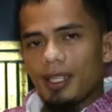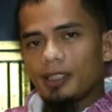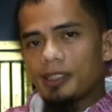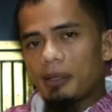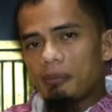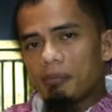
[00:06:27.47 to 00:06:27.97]

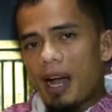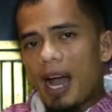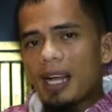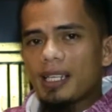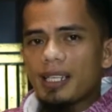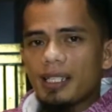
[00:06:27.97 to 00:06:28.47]
isang
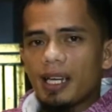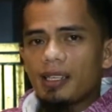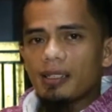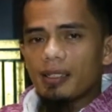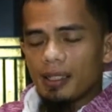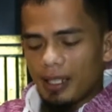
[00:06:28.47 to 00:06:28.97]
bahagi ng
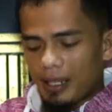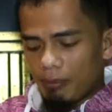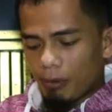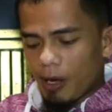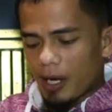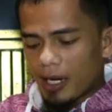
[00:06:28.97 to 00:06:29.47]

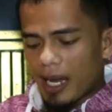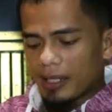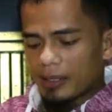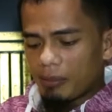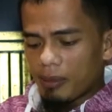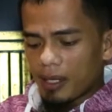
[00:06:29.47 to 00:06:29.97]
libro
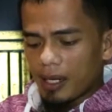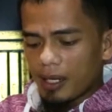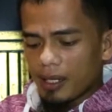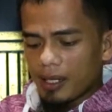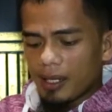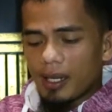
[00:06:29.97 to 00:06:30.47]
aklat ng mga
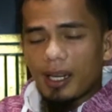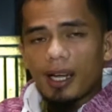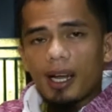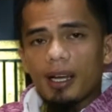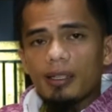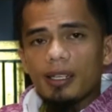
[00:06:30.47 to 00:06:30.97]

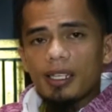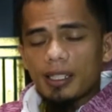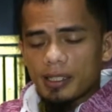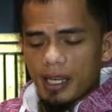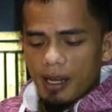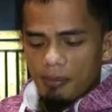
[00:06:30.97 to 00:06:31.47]
ahlul
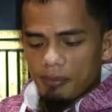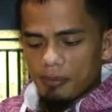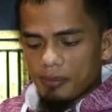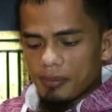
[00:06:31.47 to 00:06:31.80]
kitab.